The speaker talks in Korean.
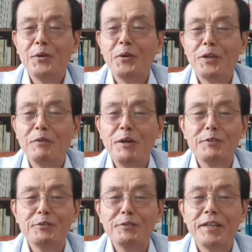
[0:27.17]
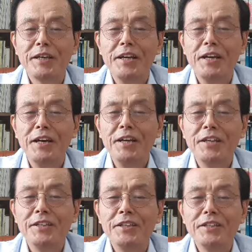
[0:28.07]
고령화 추세가
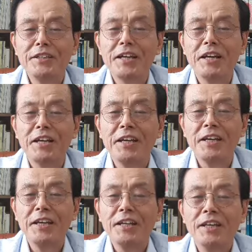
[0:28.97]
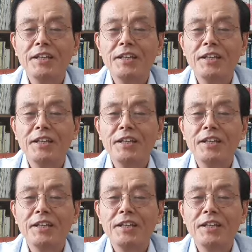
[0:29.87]
역력하게